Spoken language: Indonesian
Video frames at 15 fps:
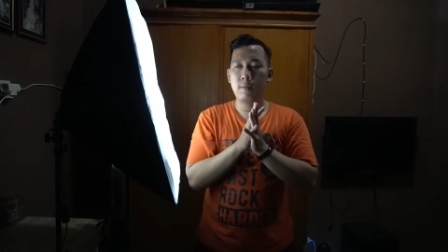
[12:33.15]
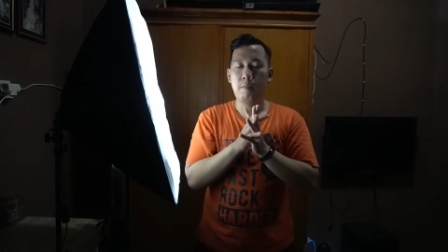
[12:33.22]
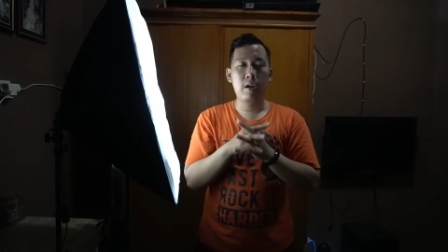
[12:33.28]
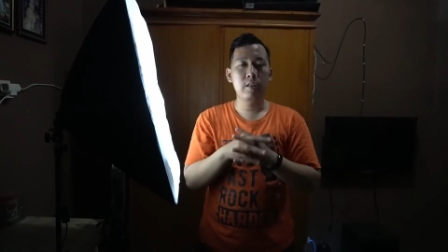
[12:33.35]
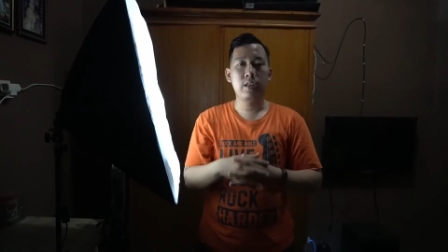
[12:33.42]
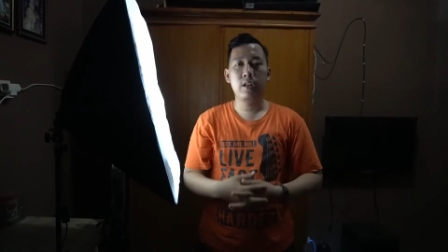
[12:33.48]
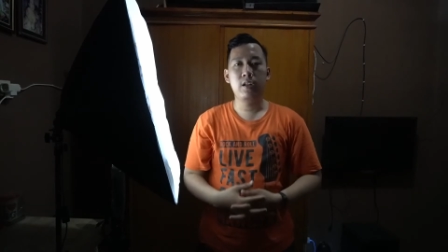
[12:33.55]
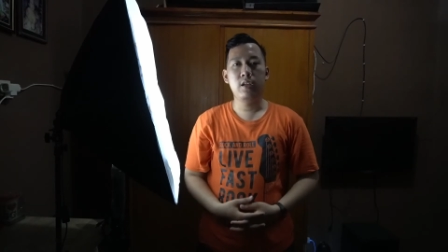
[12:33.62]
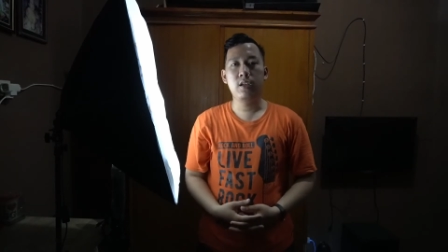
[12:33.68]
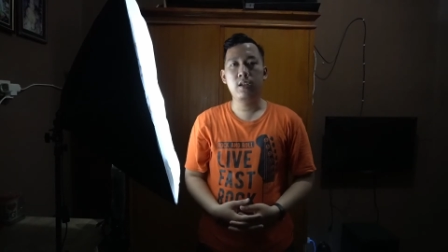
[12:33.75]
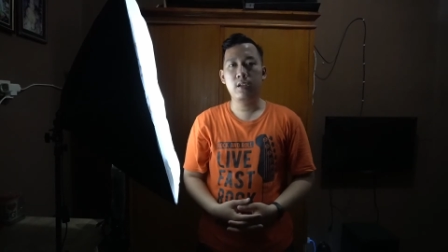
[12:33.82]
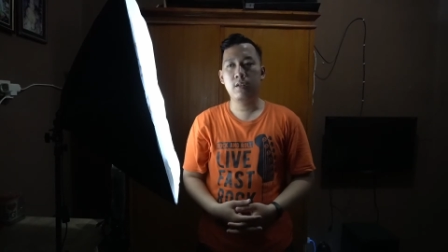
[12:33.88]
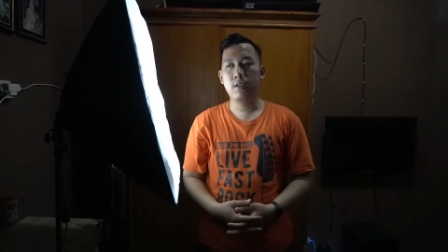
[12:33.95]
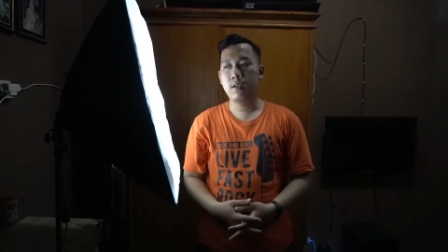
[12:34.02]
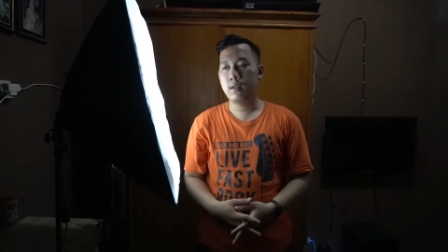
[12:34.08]

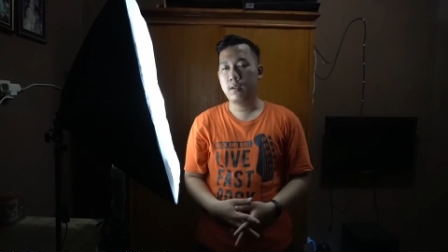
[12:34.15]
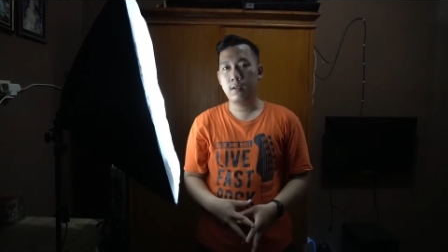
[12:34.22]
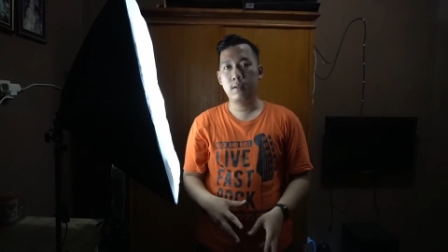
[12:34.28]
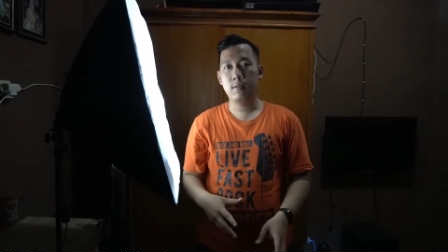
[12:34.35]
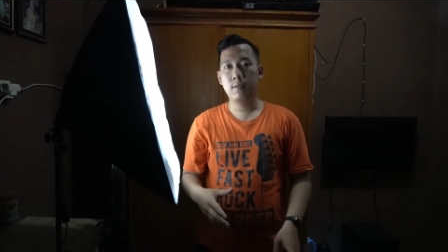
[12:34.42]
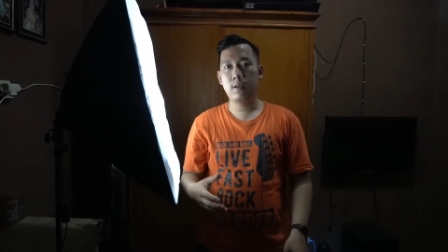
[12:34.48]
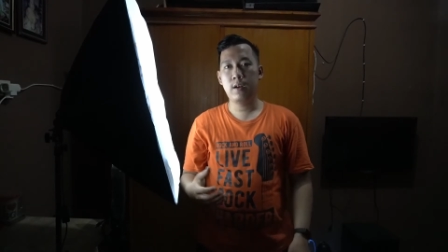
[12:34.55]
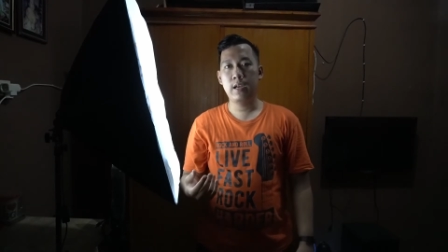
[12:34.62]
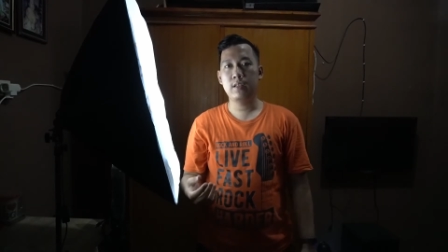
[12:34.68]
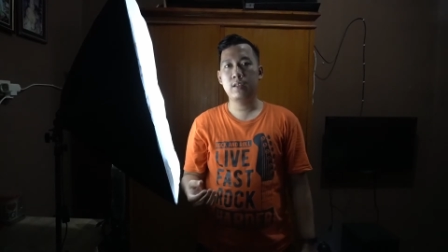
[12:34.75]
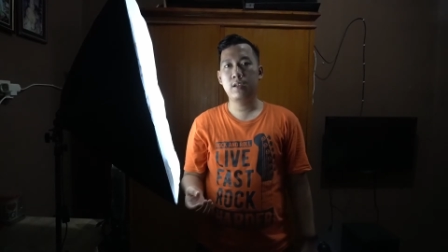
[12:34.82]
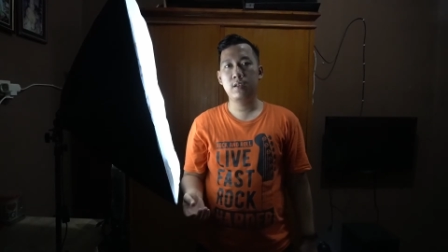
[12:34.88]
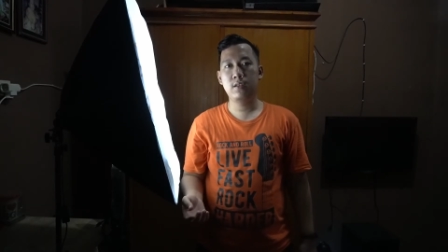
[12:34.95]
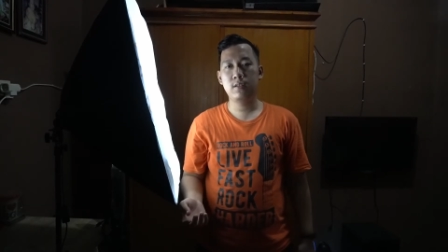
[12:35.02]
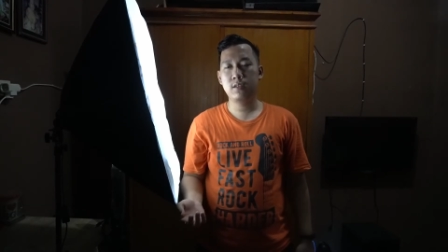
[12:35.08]
materi uh,
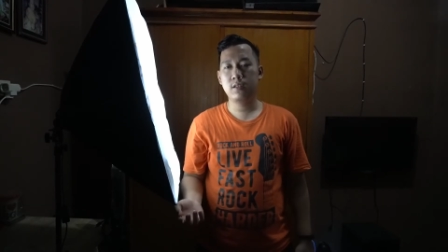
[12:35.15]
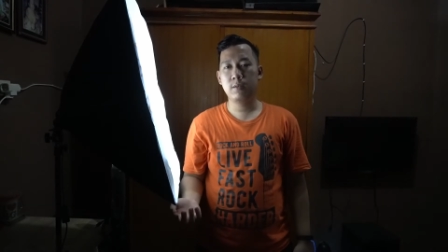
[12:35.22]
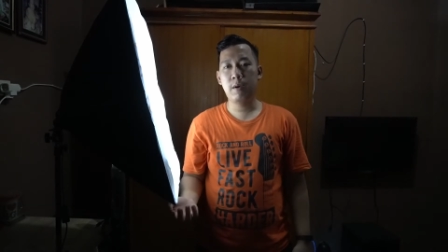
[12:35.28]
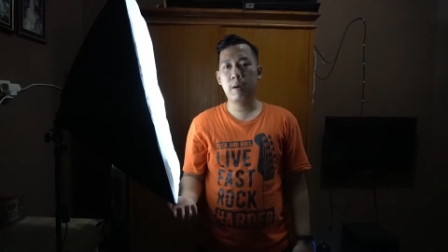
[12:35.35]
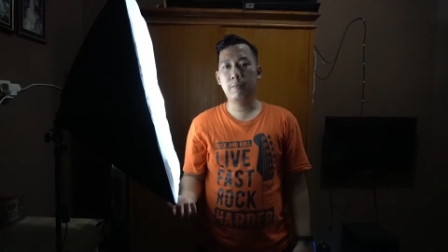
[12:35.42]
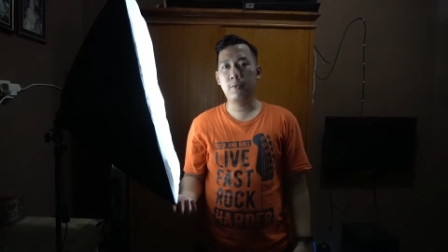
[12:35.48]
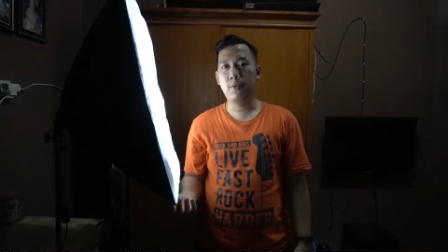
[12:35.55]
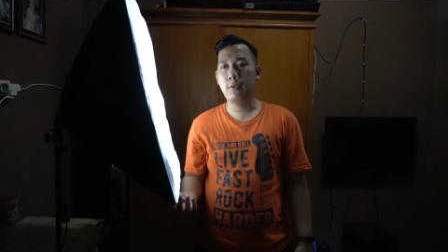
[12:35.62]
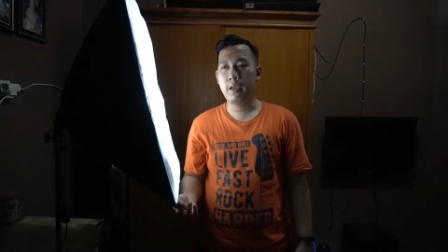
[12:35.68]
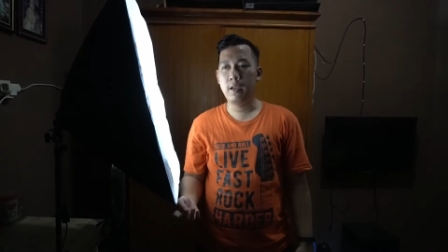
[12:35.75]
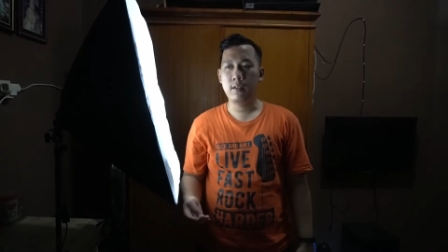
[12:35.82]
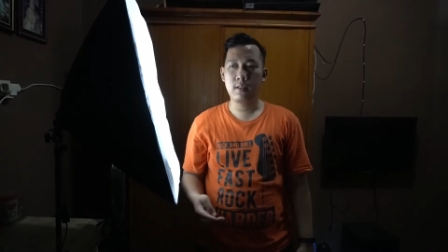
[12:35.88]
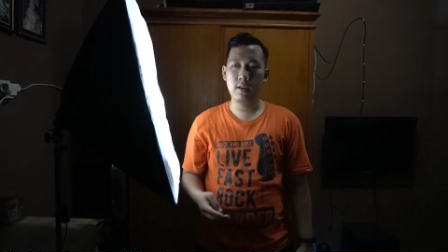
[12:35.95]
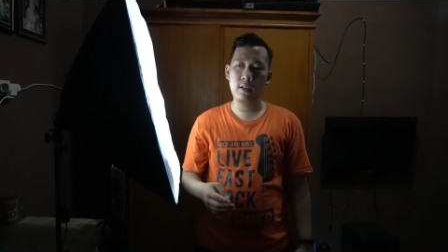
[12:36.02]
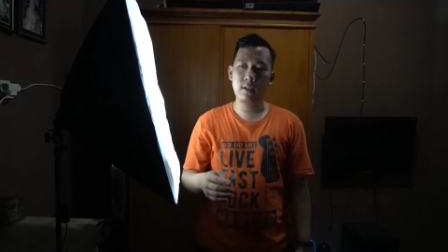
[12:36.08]
lighting semampu gue
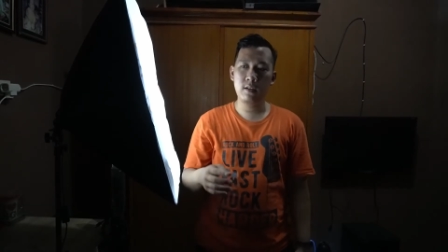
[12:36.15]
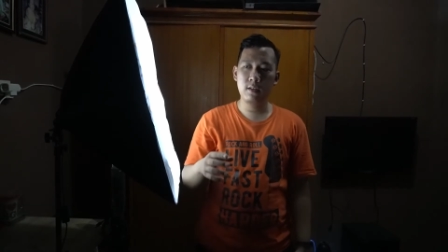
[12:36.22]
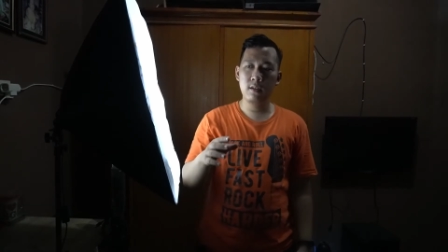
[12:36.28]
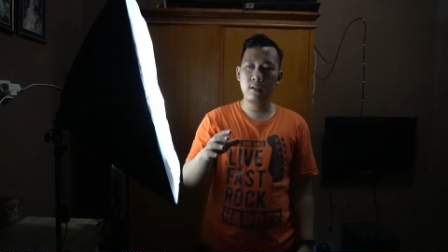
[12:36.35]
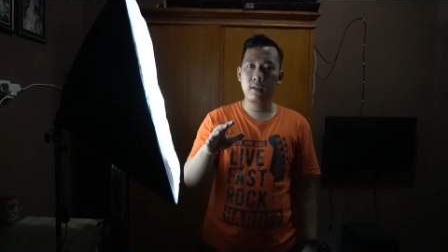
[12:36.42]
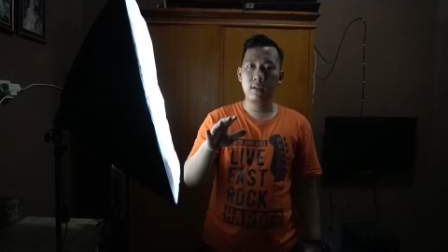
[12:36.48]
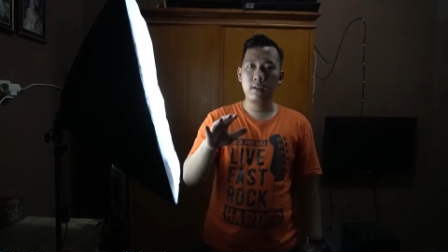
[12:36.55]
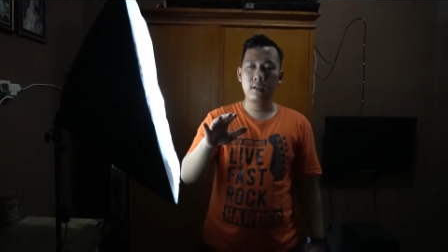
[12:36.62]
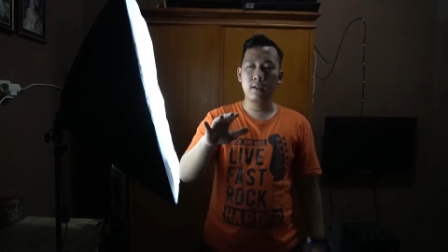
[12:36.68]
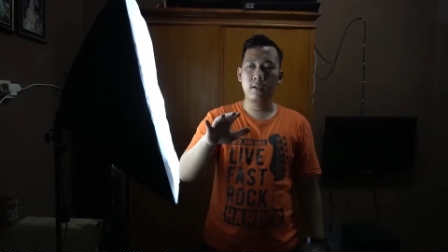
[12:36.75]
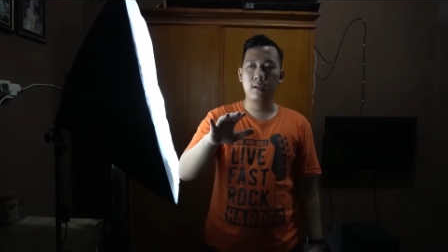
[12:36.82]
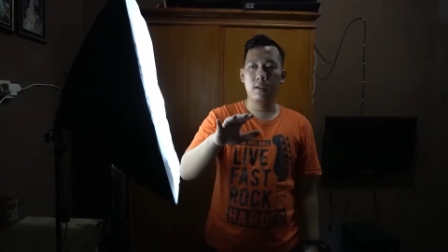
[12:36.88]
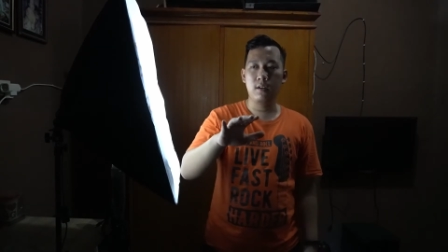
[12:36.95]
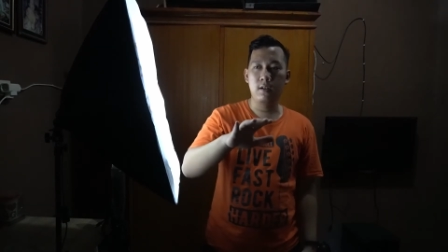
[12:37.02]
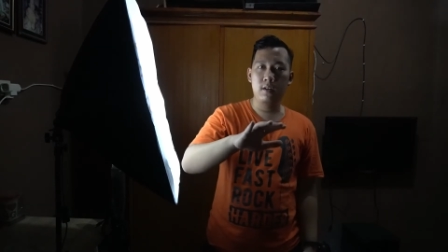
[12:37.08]
ya jadi uh,
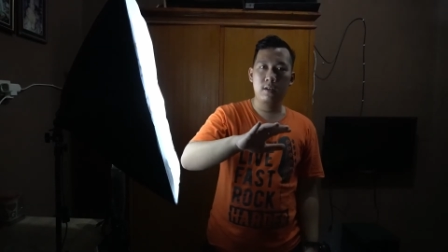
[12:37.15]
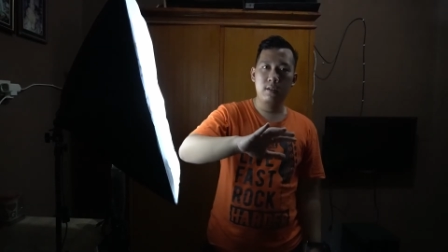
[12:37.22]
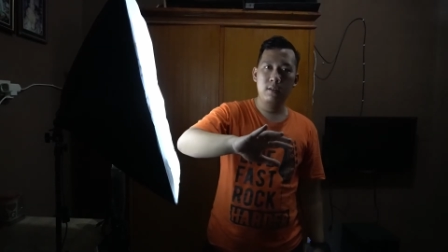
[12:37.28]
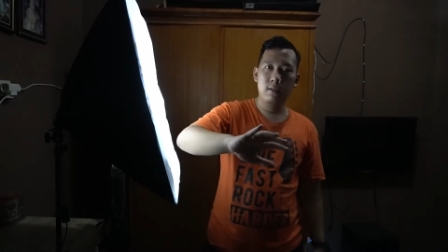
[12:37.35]
eh,